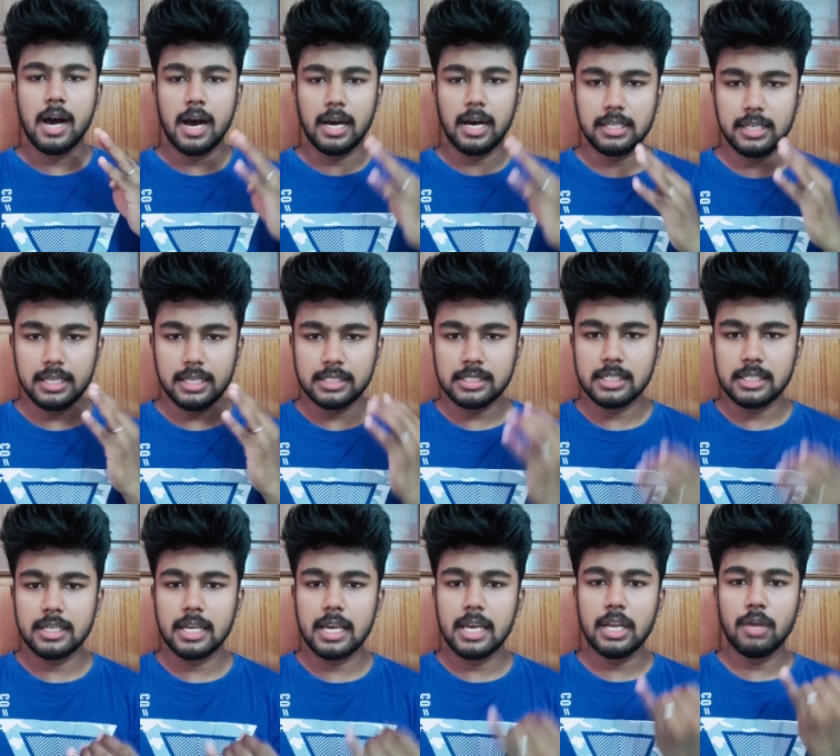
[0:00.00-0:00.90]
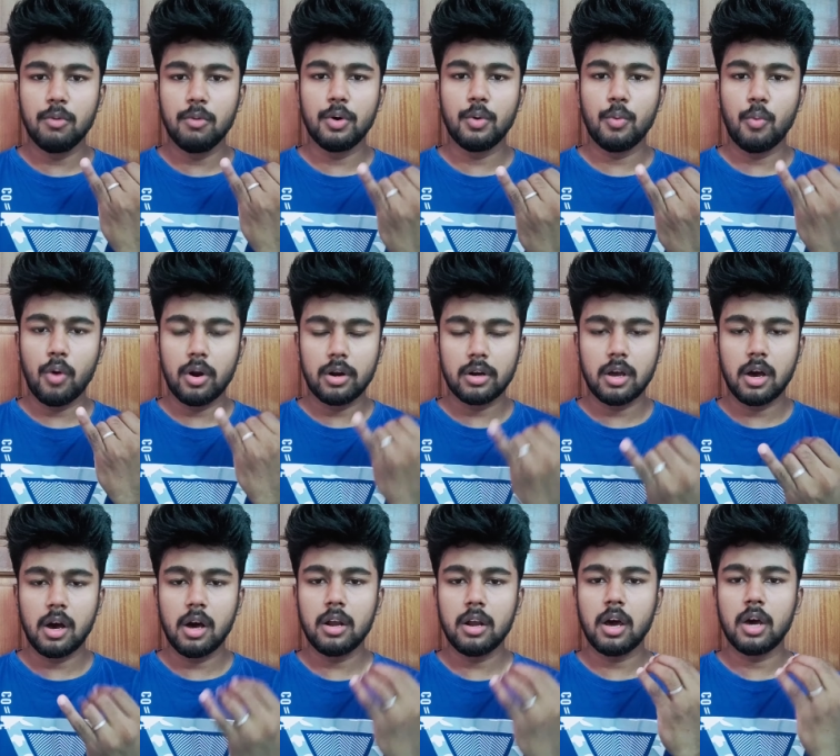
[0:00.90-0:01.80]
அட்லீஸ்ட் டெய்லி ஒரு ஒன்
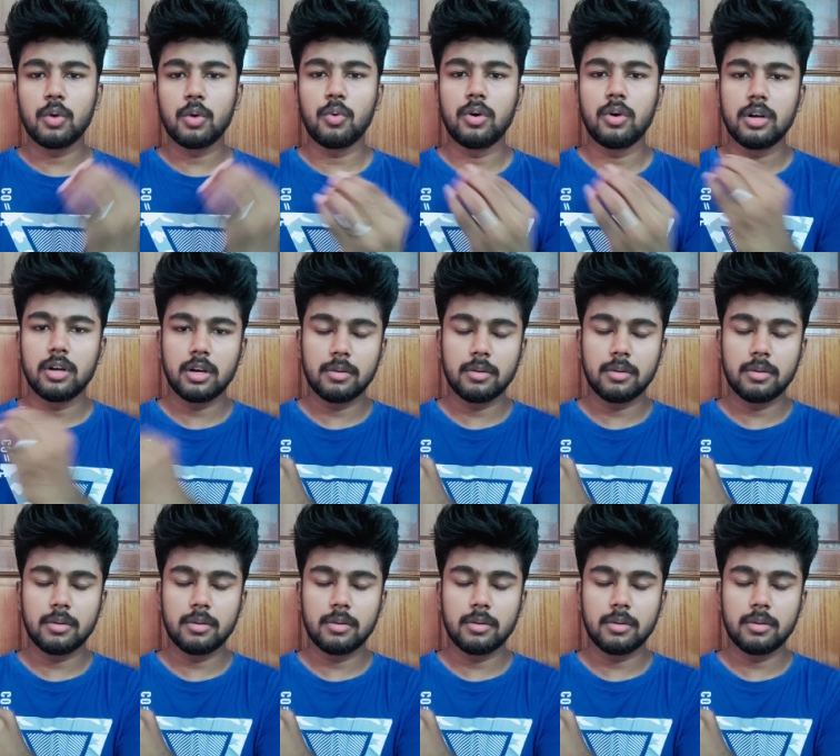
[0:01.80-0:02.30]
ஹார் ஆர் ஒன்